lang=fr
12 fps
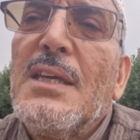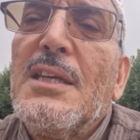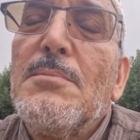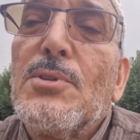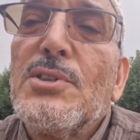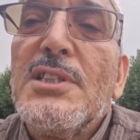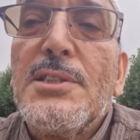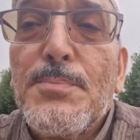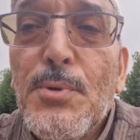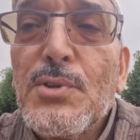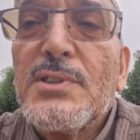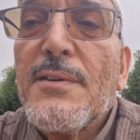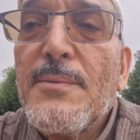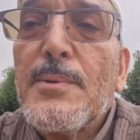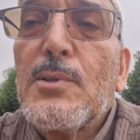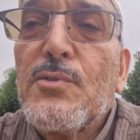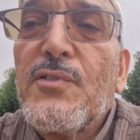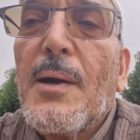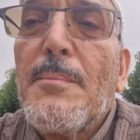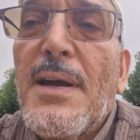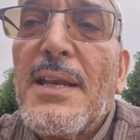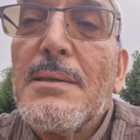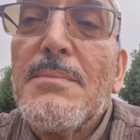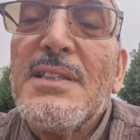Ils m'ont dit, il se peut que ça peut te faire
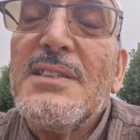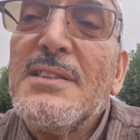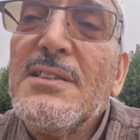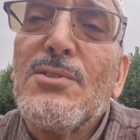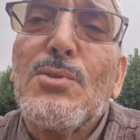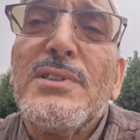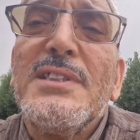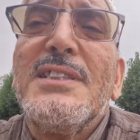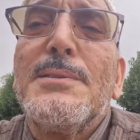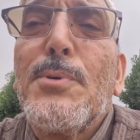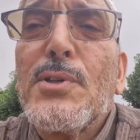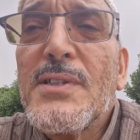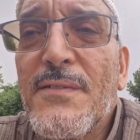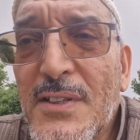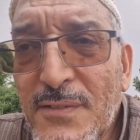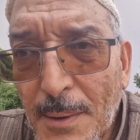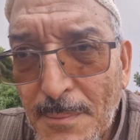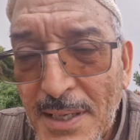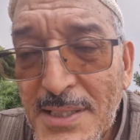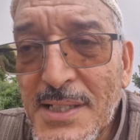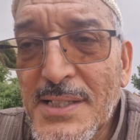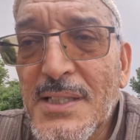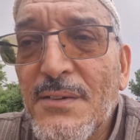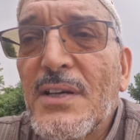mal. Il m'a dit, si t'en dit, il se peut que ça va te faire mal,
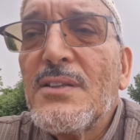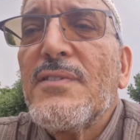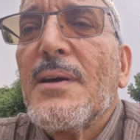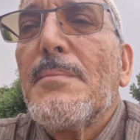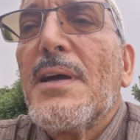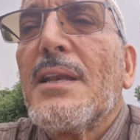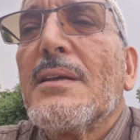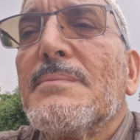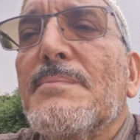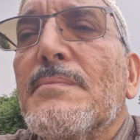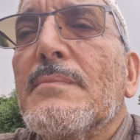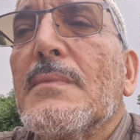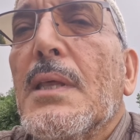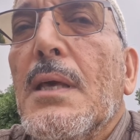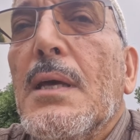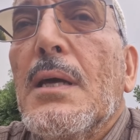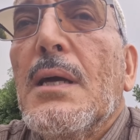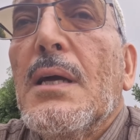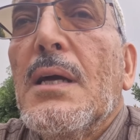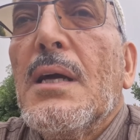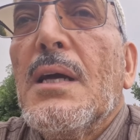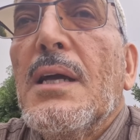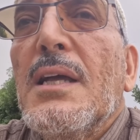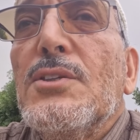c'est que ça va te faire mal.
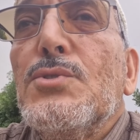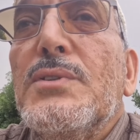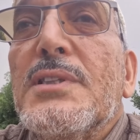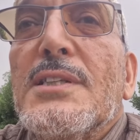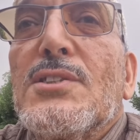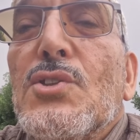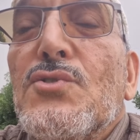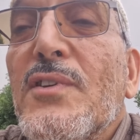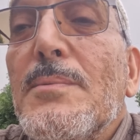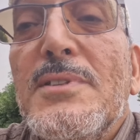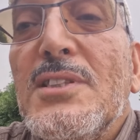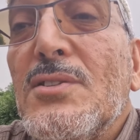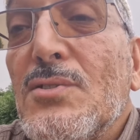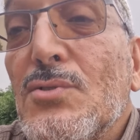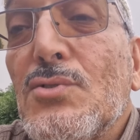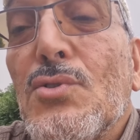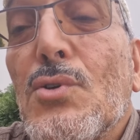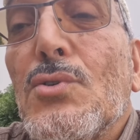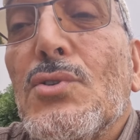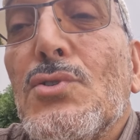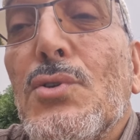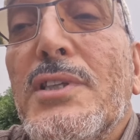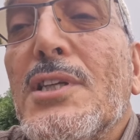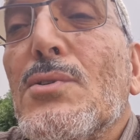Et je lui dis, qu'est-ce que je fais Il me dit, je
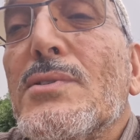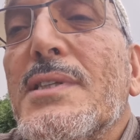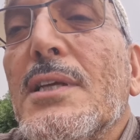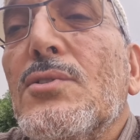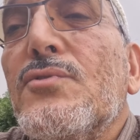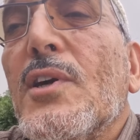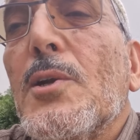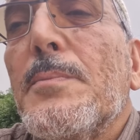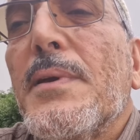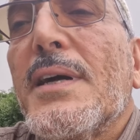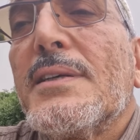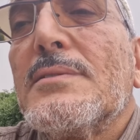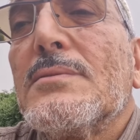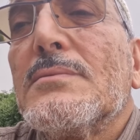te, déconseille de faire l'opération.